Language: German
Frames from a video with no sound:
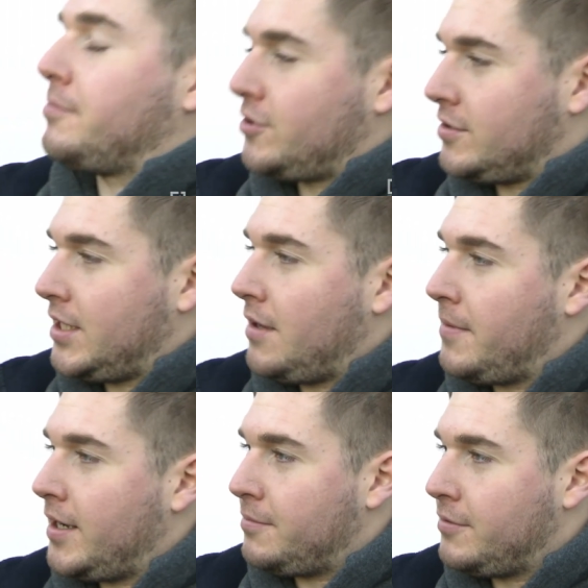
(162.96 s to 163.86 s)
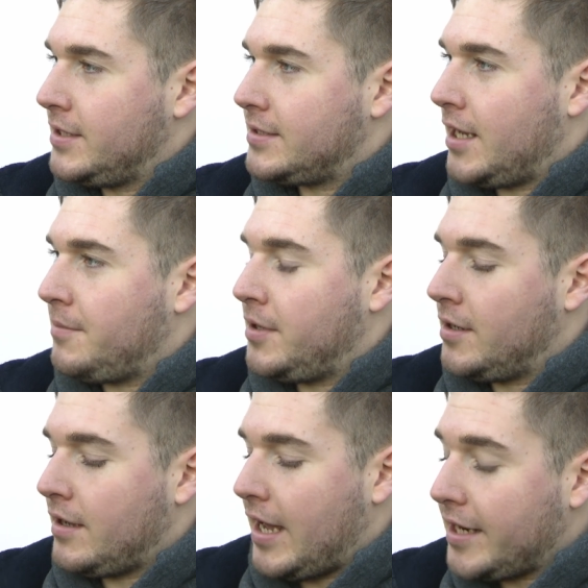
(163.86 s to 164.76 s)
abgeschlossen habe, bei der Polizei mir
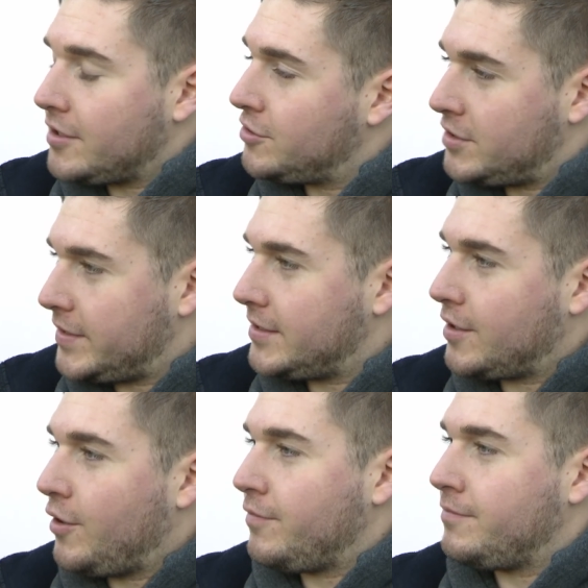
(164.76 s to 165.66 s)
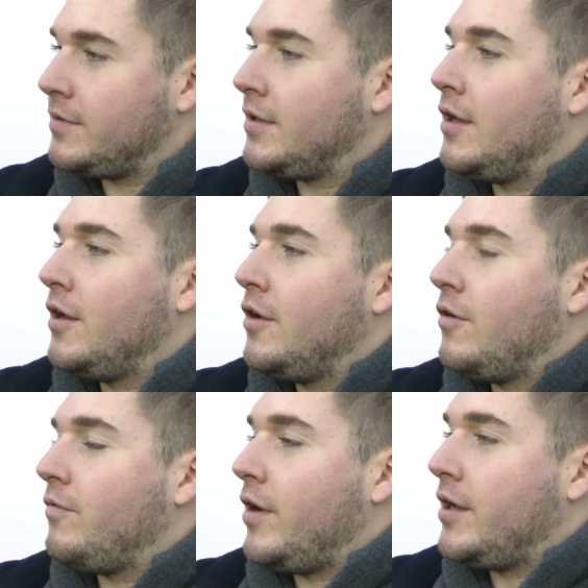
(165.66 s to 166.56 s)
eine eigene Schutzweste kaufen, mhm.
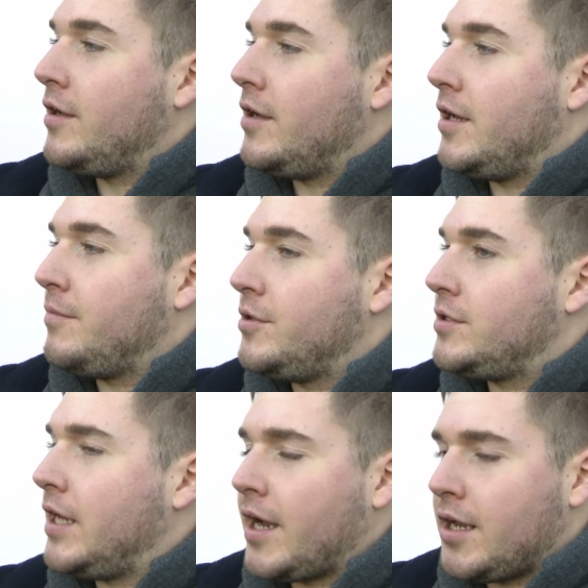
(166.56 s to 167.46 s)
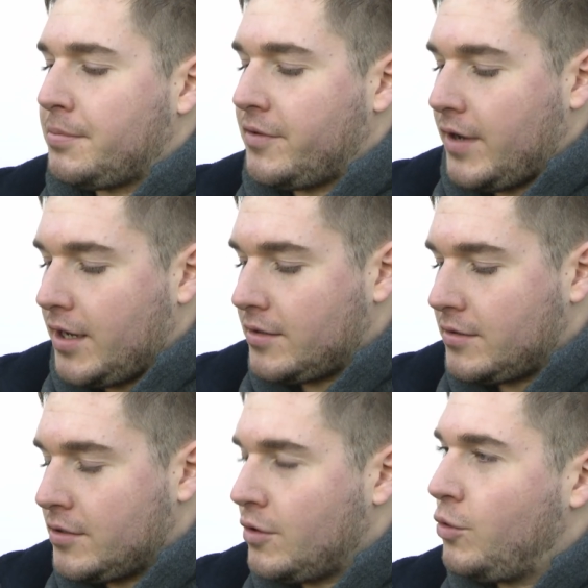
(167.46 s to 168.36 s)
weil ähm, ich sehr gerne privat
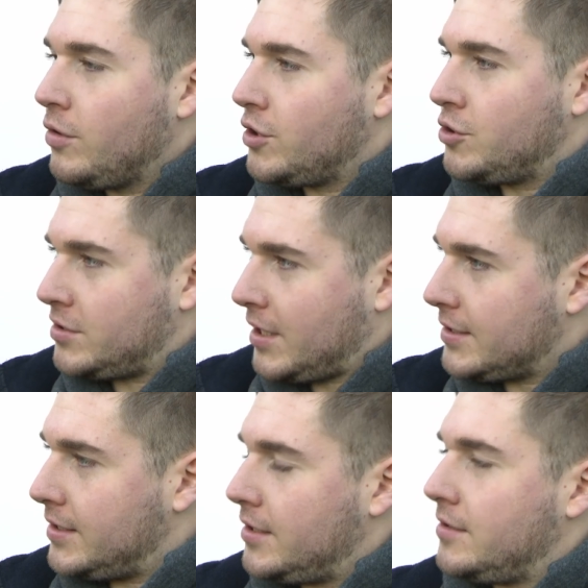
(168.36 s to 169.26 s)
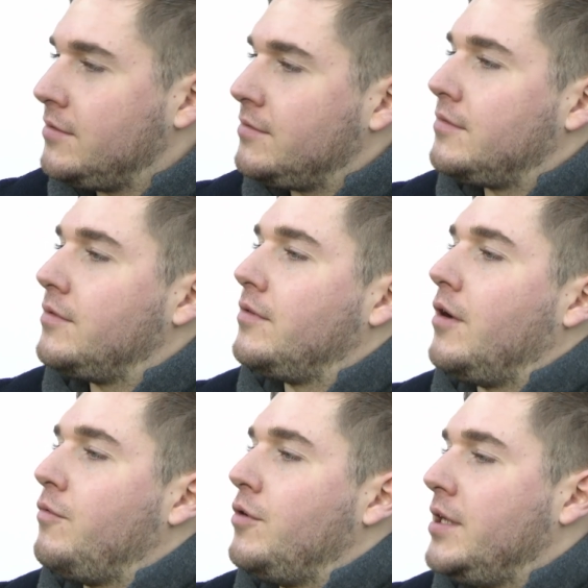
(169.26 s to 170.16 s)
eine höhere Schutzklasse hätte
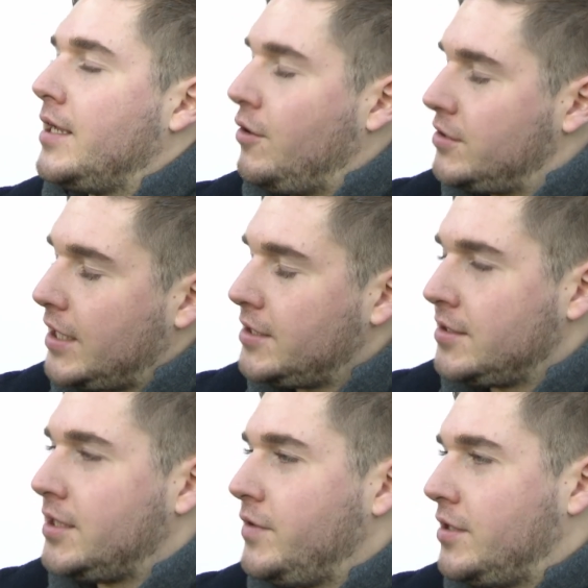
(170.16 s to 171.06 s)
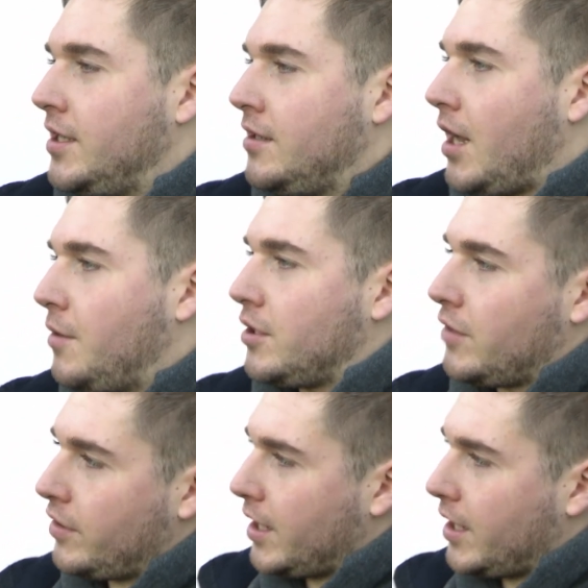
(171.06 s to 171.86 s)
obwohl okay. die halt ausreichend ist, die wir kriegen. Aber ich hätte einfach